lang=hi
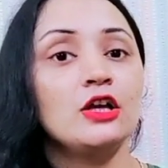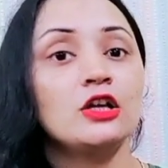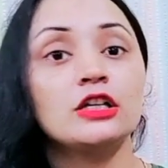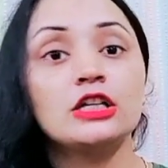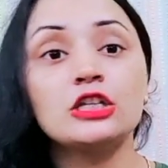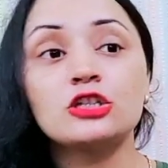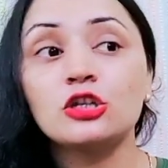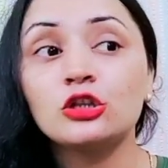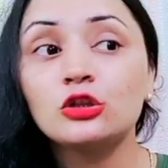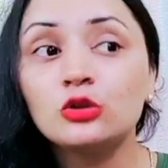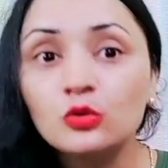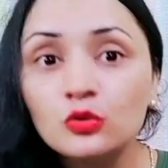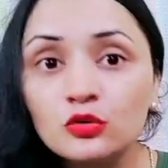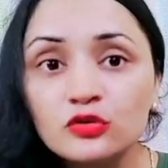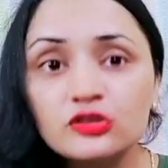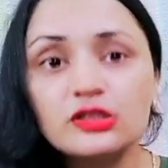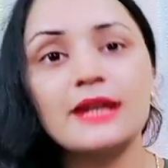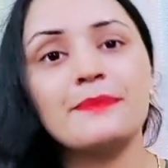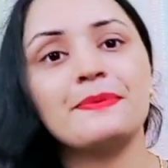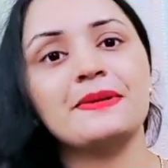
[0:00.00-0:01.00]
किसी
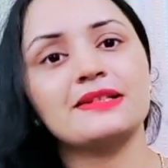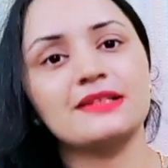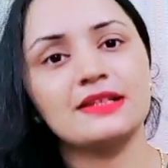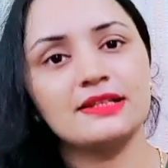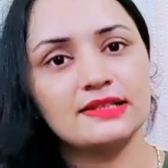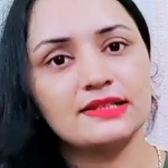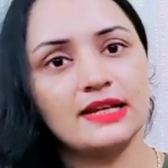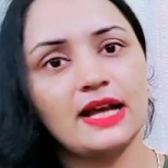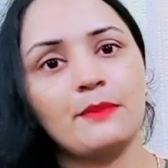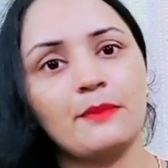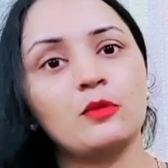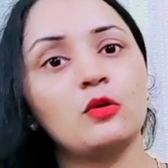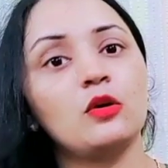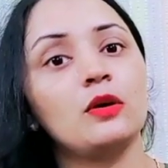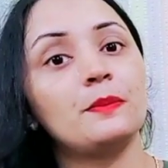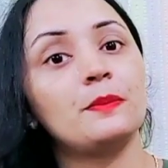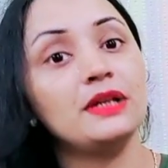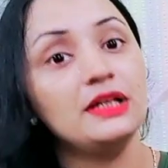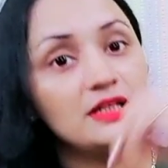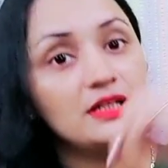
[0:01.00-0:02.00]
दूसरे पर्सन से आपको
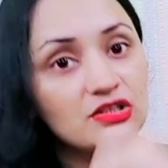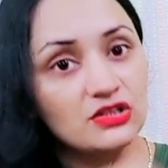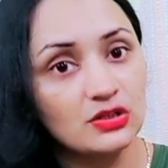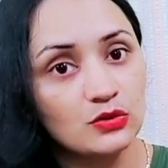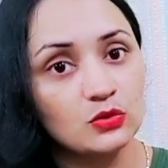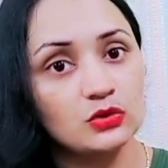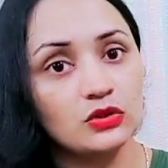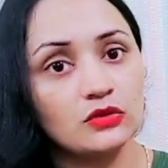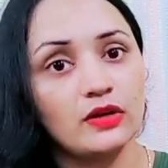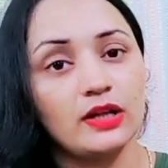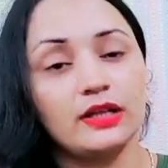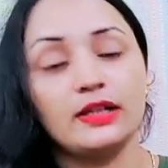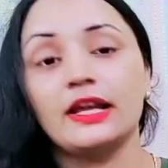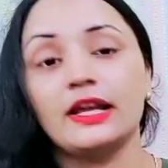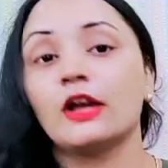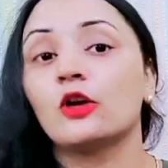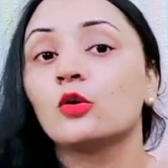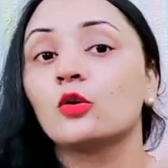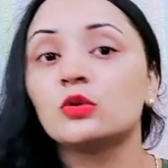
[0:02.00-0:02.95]
अपनी नज़र उतरवानी है